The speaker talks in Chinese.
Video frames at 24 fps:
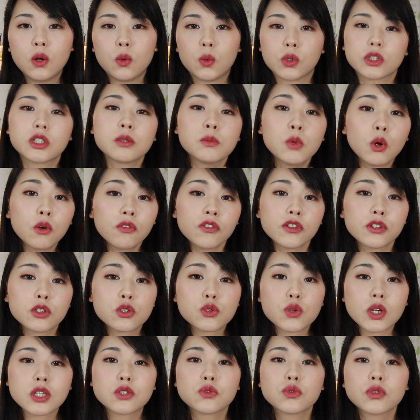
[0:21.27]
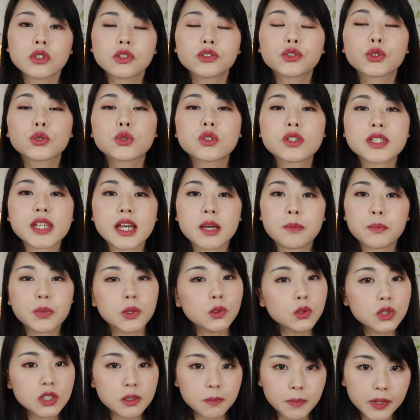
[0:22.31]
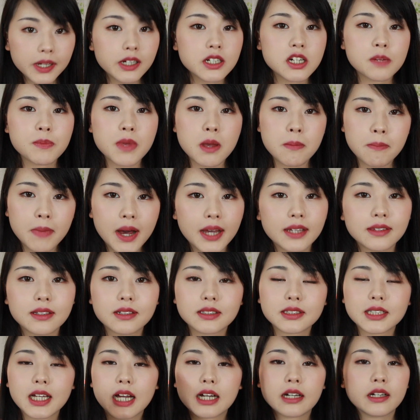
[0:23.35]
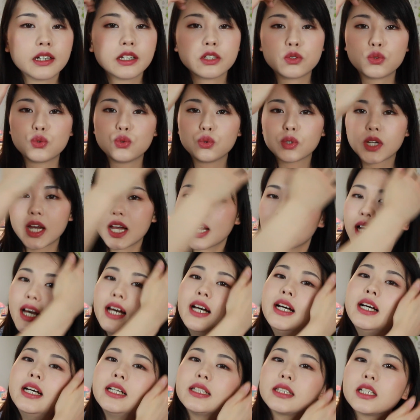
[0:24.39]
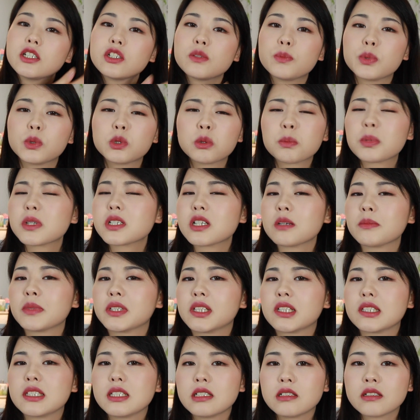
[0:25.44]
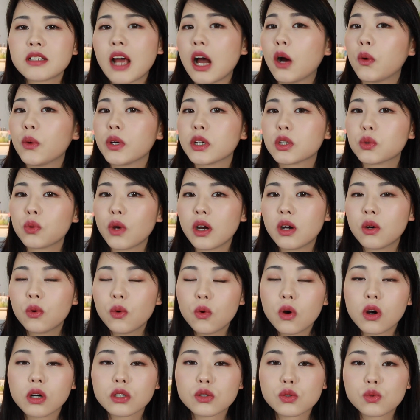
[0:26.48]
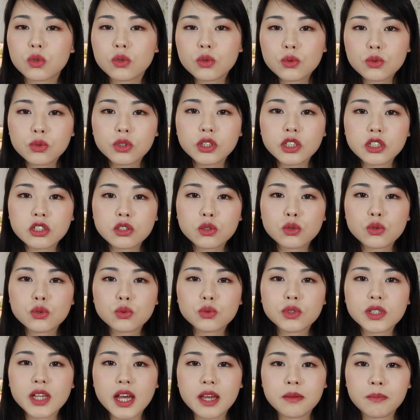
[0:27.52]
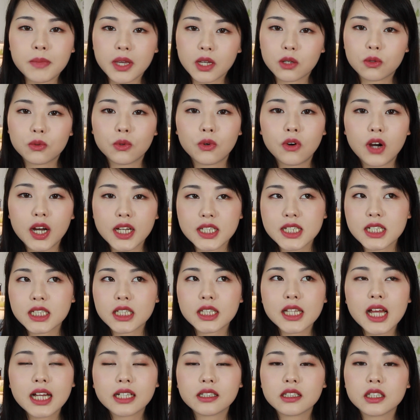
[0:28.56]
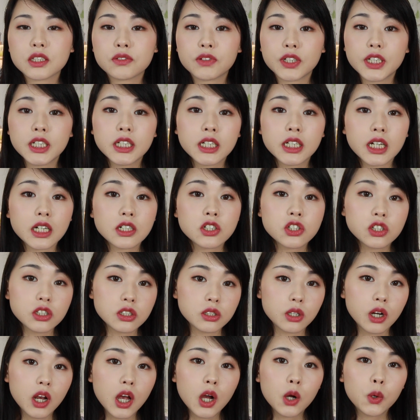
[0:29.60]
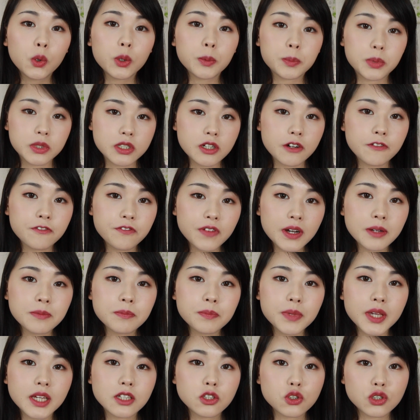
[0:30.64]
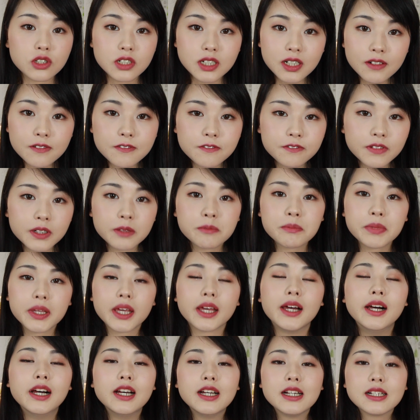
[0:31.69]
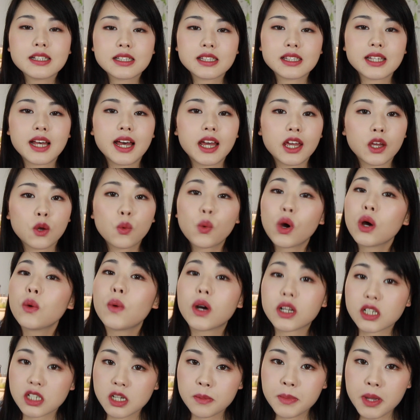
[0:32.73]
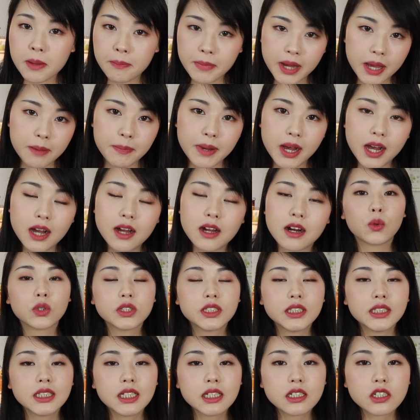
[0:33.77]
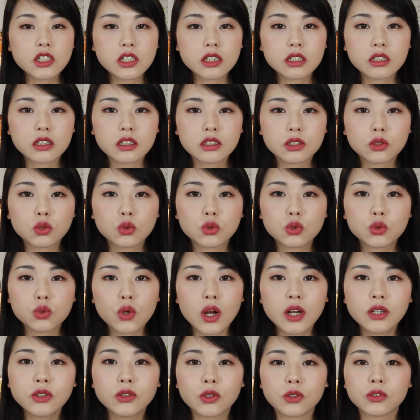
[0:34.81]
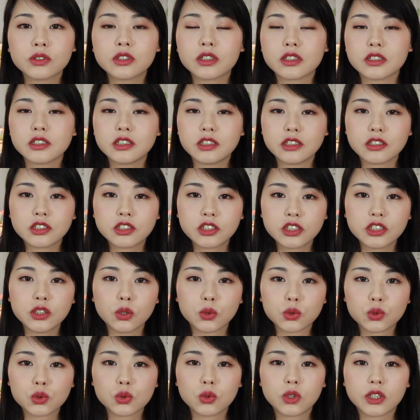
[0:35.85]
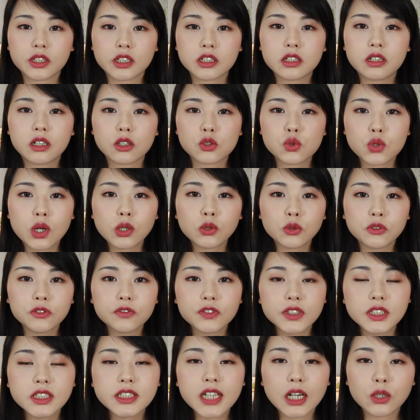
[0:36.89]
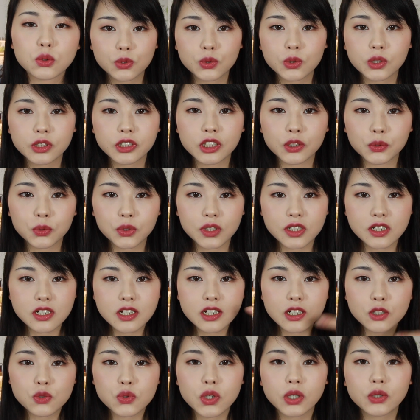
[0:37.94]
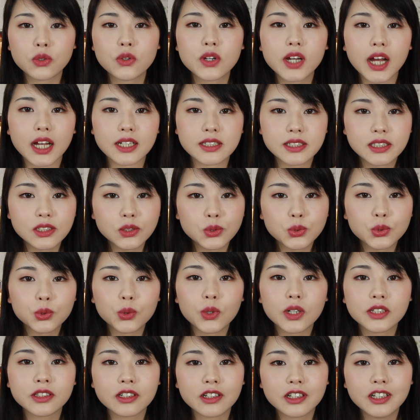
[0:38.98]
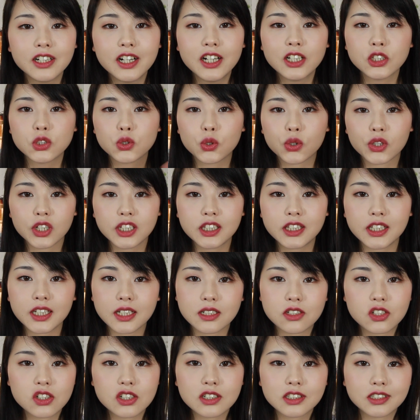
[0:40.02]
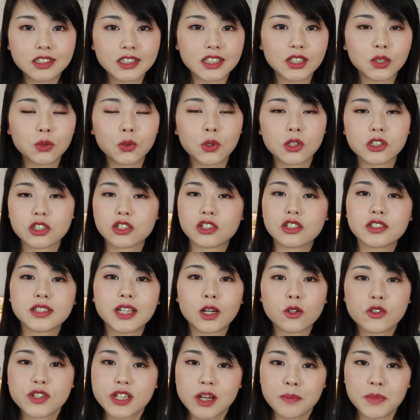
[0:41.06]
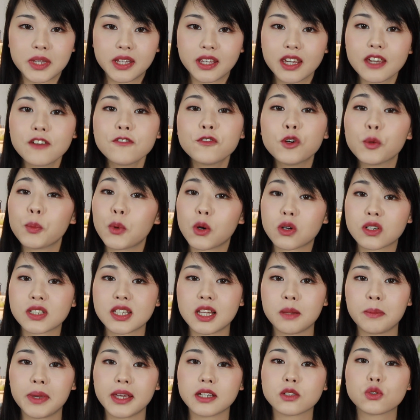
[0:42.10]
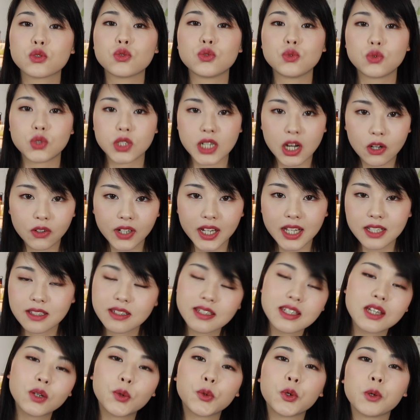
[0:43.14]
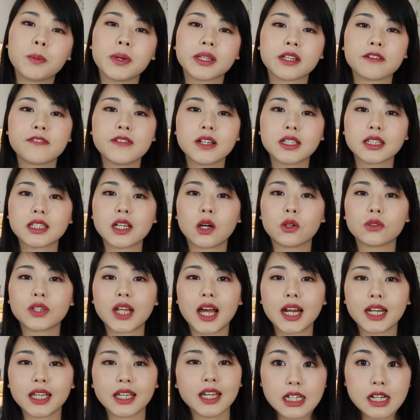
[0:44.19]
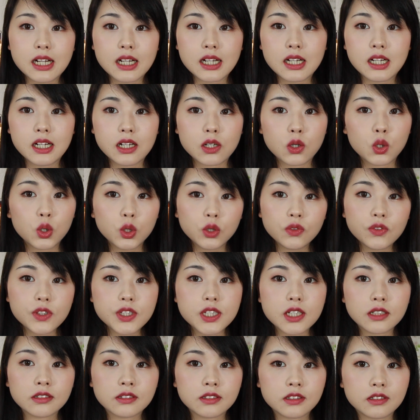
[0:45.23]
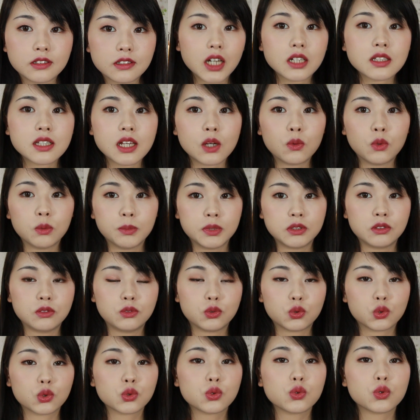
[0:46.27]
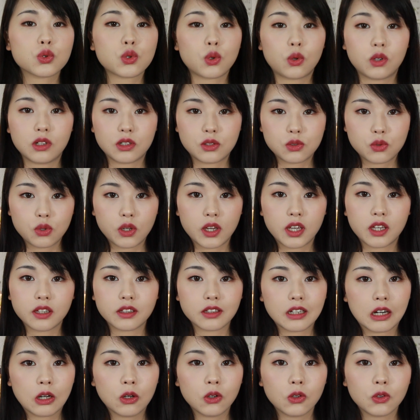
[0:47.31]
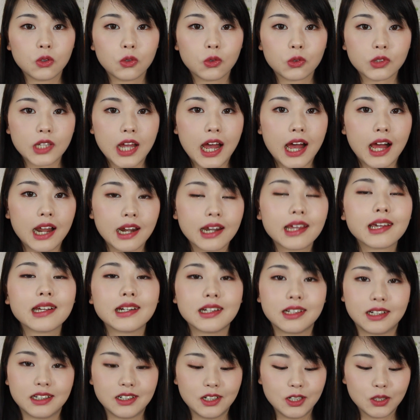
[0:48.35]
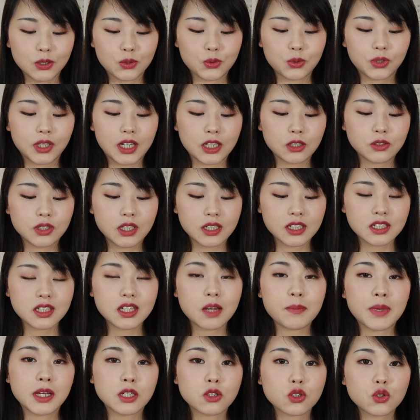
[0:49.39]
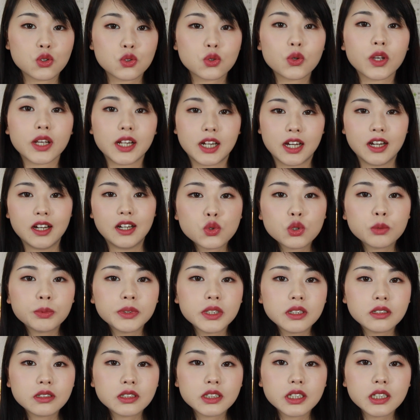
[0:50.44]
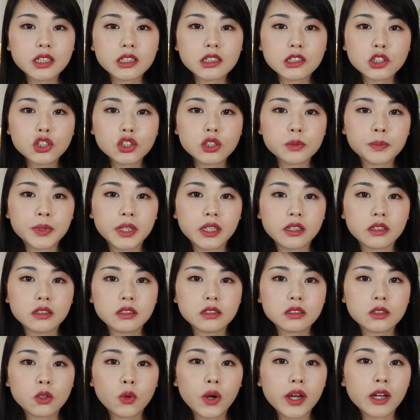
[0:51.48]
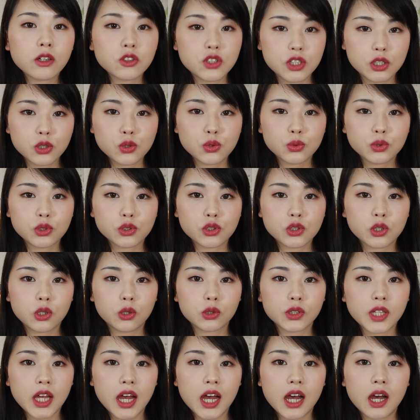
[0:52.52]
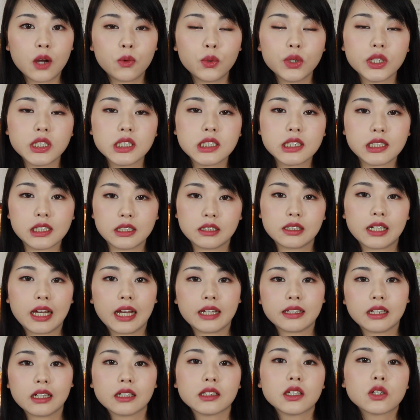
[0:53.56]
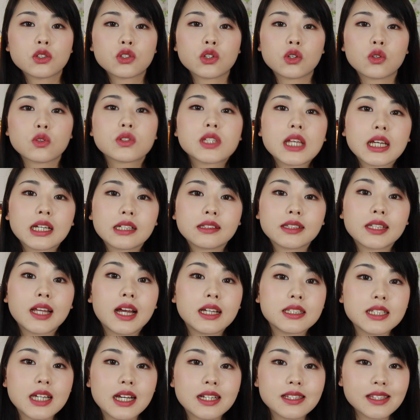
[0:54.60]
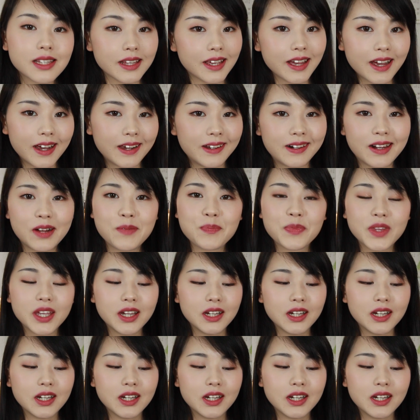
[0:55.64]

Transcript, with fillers: 我的 Morphe 的刷具呢，都是在 BeautyBay 上面买的，大家可以去看看。但是 BeautyBay 上面呢，经常会断货，所以如果你是住在美国啊、加拿大那个地方，应该是会比较方便，就是更方便在官网上面买吧。我现在这个妆容呢，其实有做一个妆容分享。如果你对这个妆容感兴趣的话呢，就可以点这里，或者是到下面的info box 里面去找链接，我会把它放到那里。那 Coffee 酱呢？刚才我们出去走了一圈，然后他累了，所以他就在下面睡了。说不定这一个视频快要结束的时候，他会醒来呢。到时候再跟大家 say hi 了。